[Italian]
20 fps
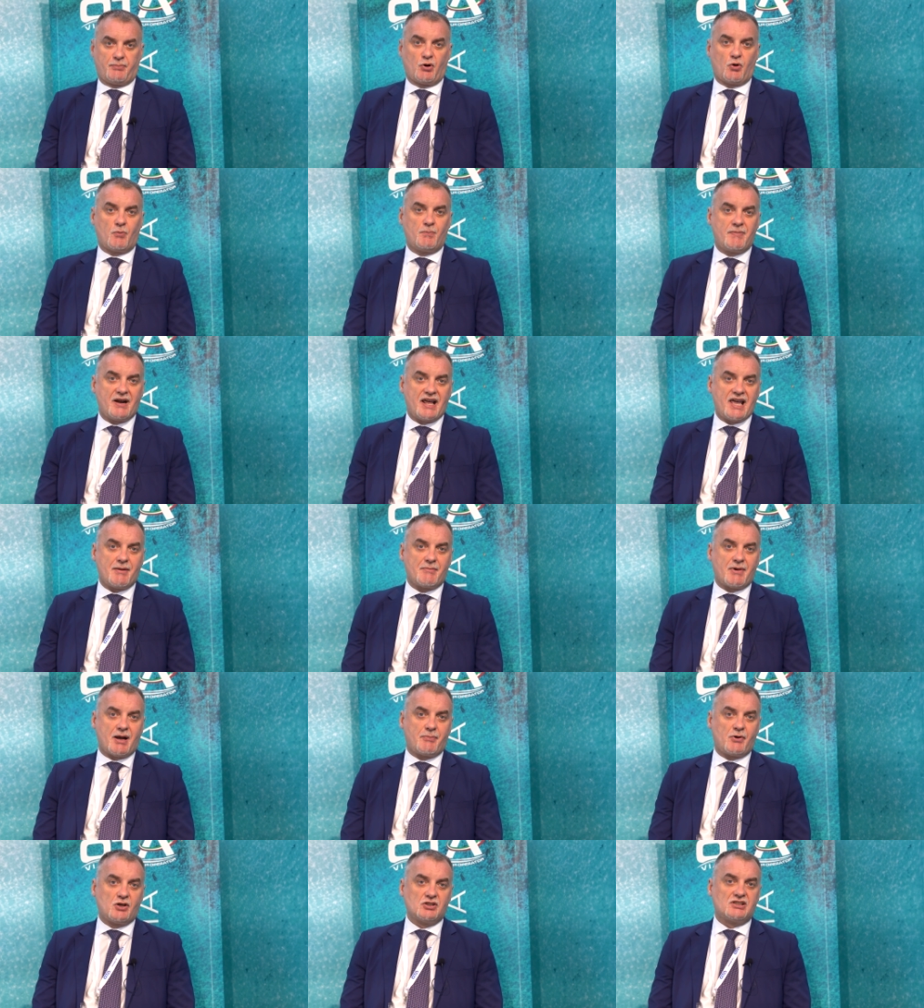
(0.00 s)

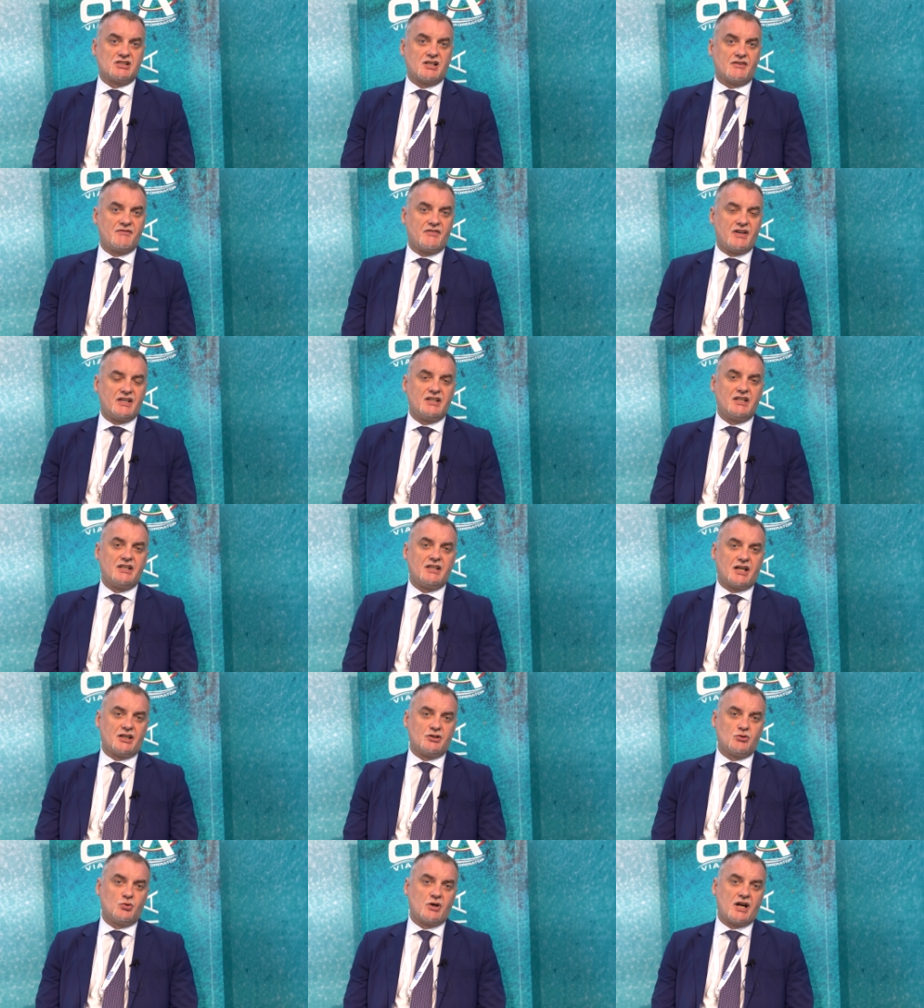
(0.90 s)
problema possa
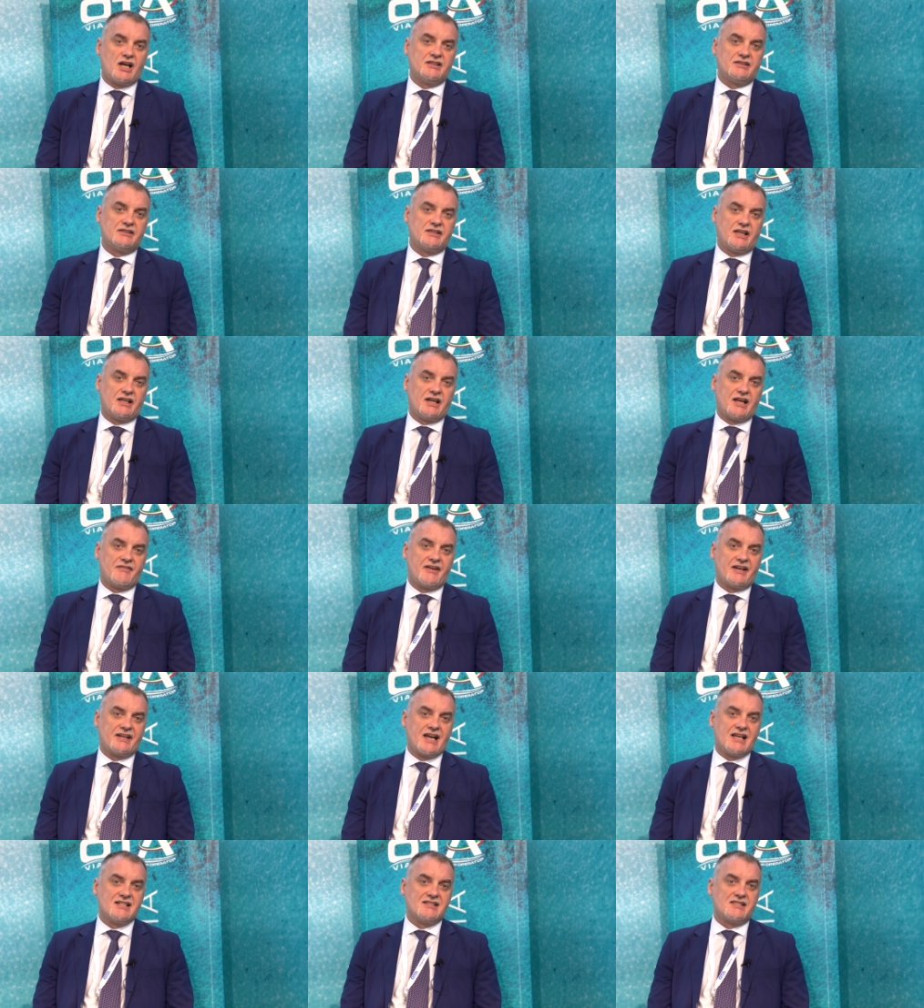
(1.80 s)
avvenire durante la
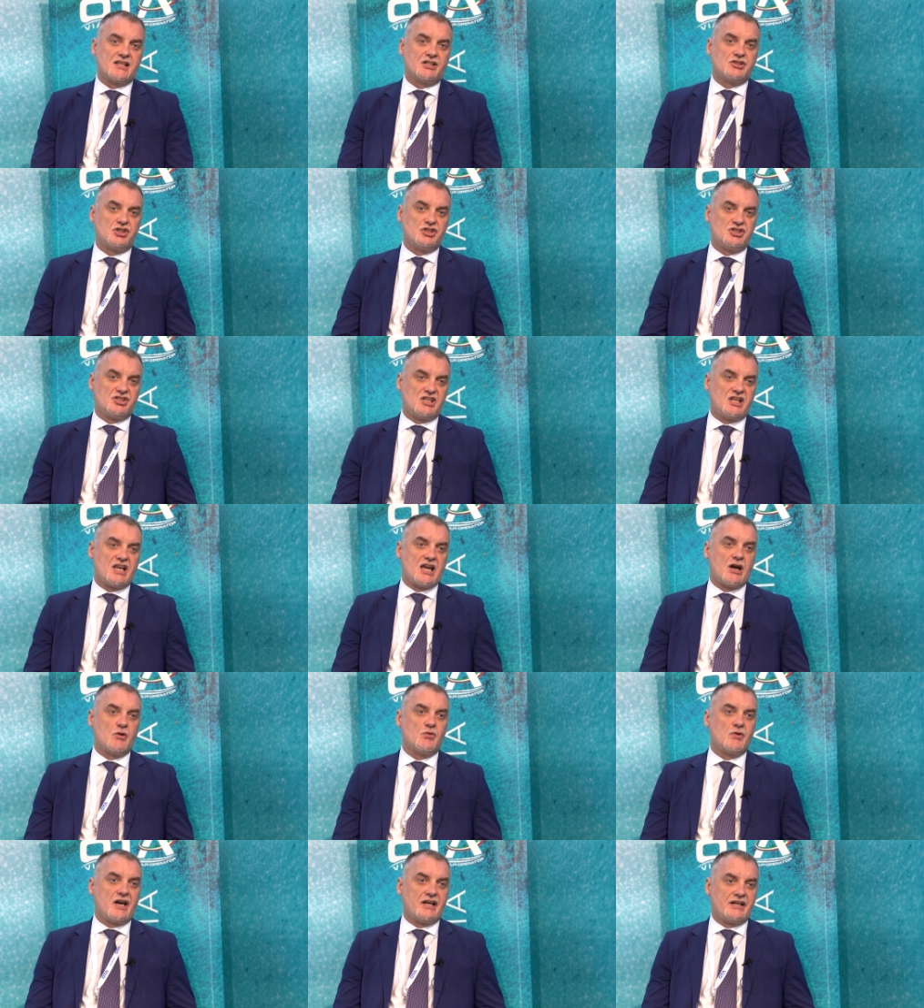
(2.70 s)
vacanza ci
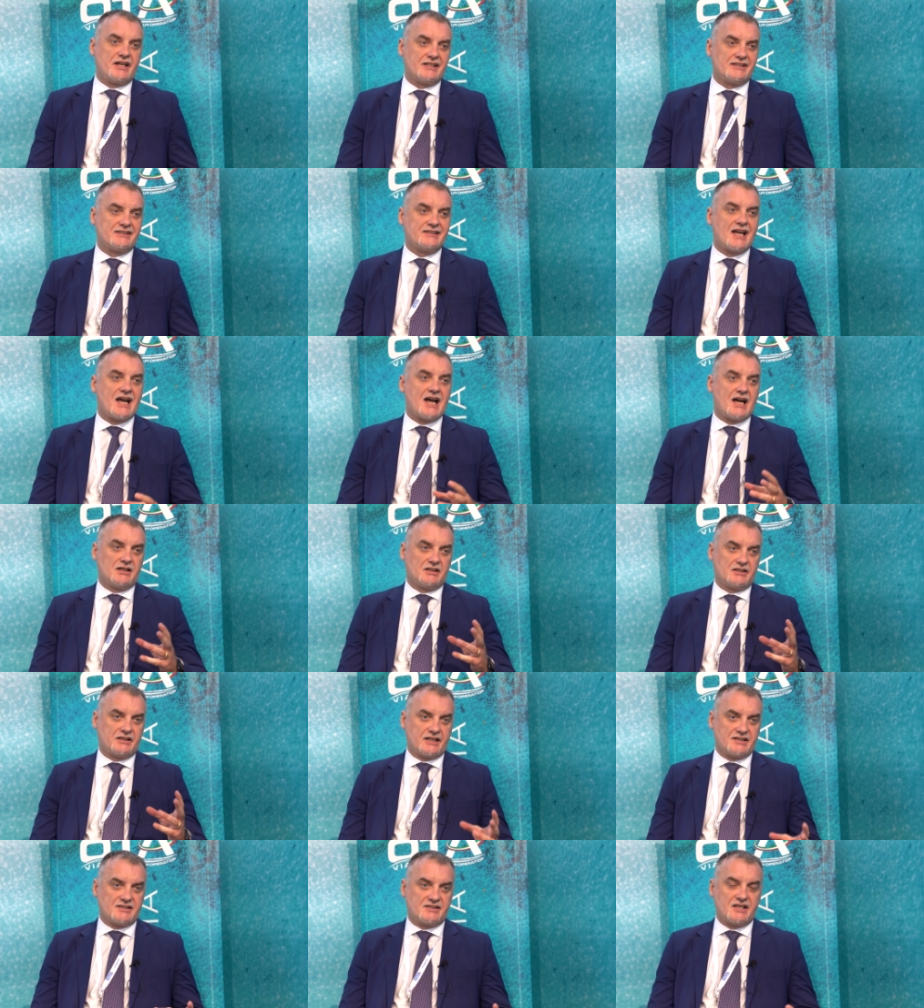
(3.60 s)
sia una realtà
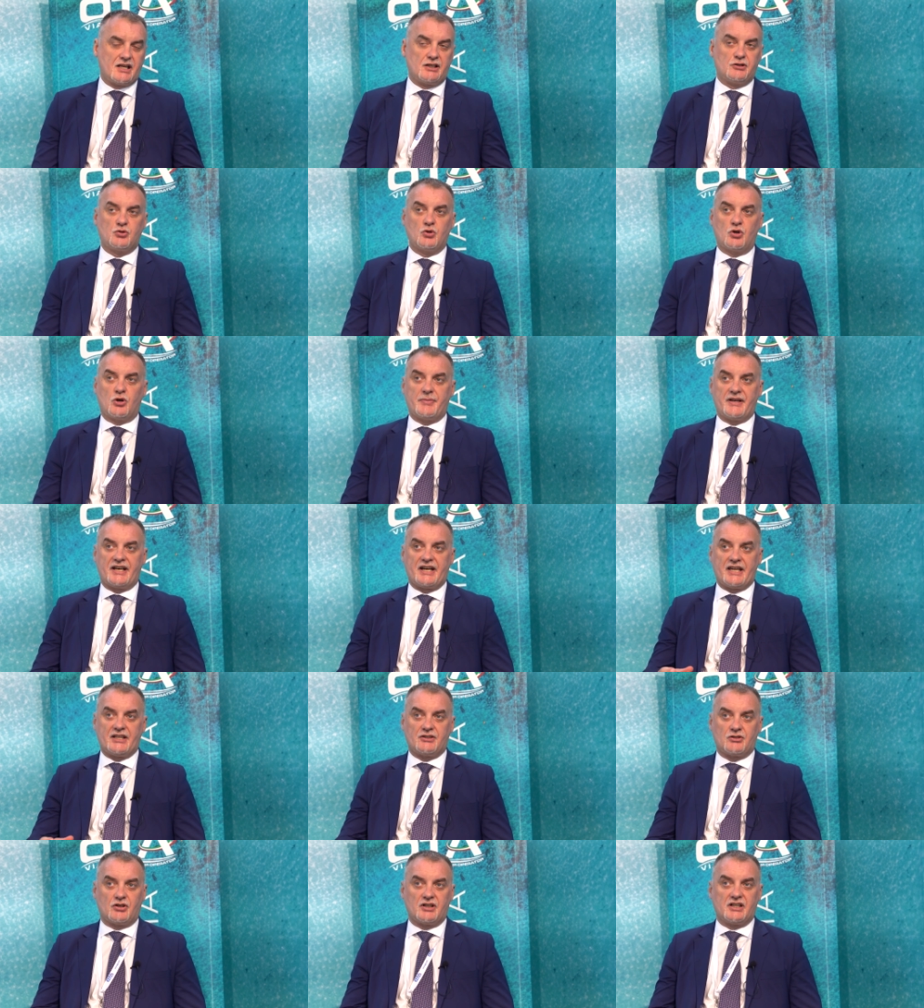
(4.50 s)
che sia il tour
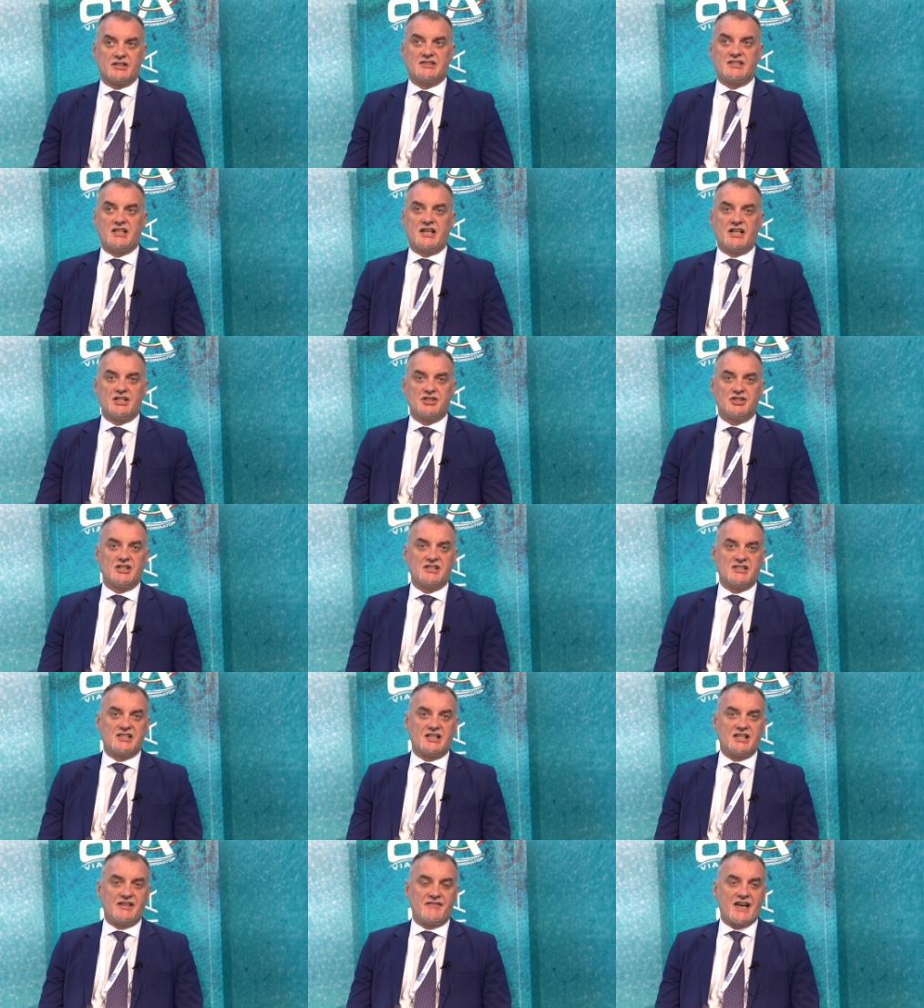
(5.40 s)
operator e sia
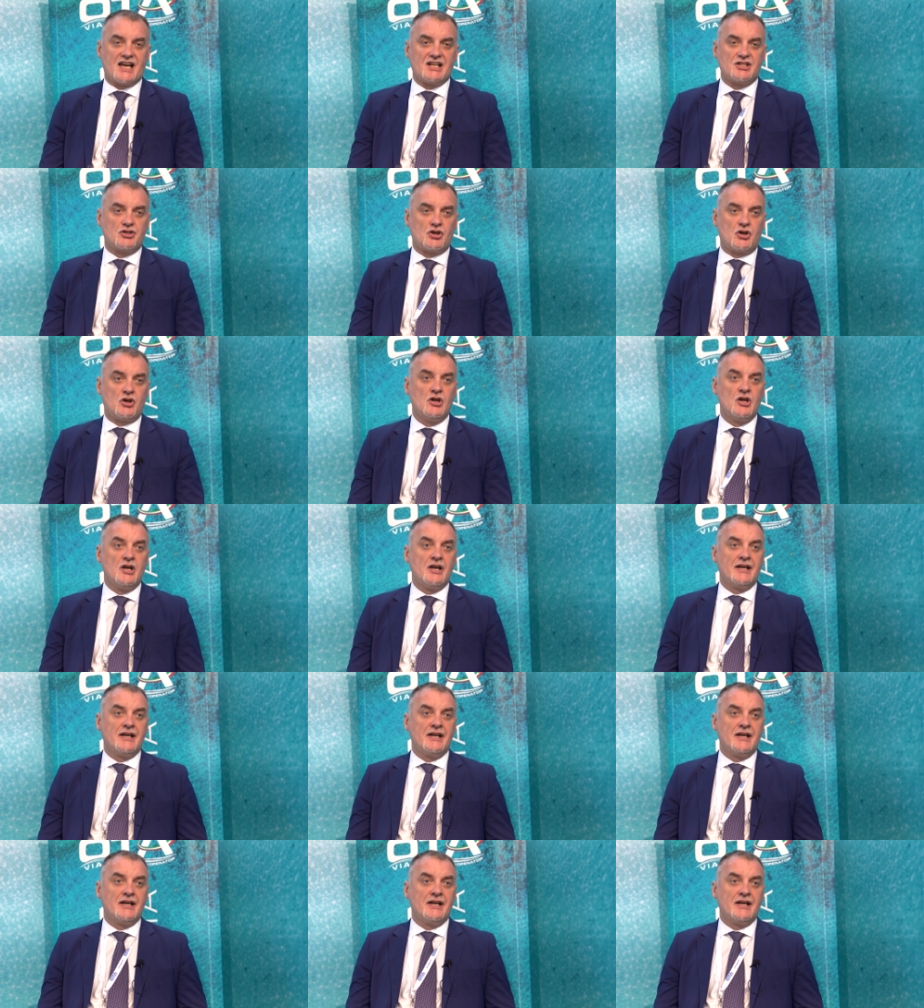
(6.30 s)
l'agenzia di viaggio